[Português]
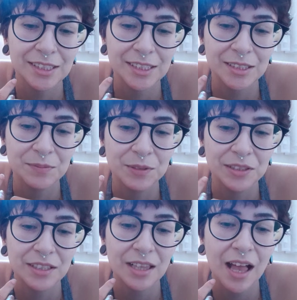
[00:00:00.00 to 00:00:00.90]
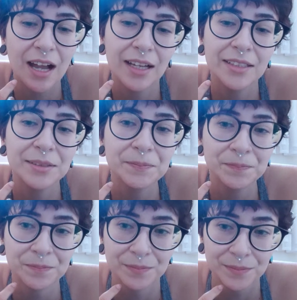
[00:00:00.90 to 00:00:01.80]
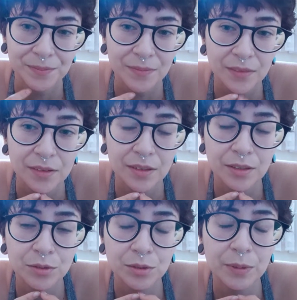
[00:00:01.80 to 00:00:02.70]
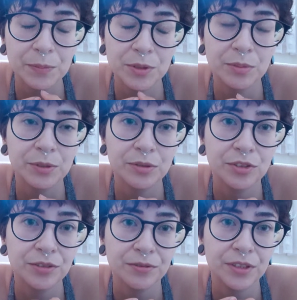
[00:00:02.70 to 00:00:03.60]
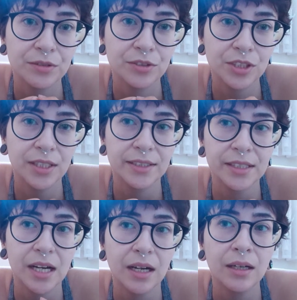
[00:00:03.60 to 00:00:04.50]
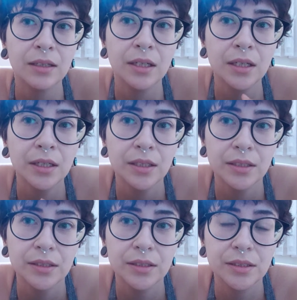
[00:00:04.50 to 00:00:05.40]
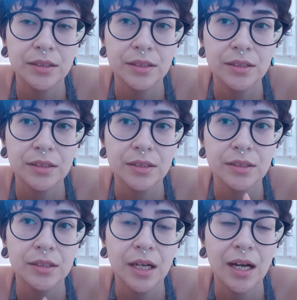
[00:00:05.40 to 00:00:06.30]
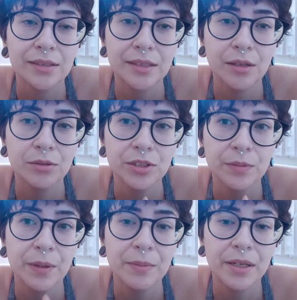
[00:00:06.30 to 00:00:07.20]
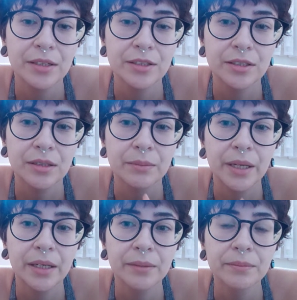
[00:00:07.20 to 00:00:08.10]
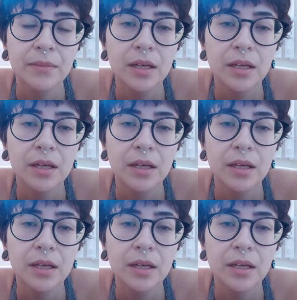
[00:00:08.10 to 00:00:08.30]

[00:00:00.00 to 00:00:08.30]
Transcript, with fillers: de borderline. Eu sou uma pessoa muito difícil de lidar e até ultimamente também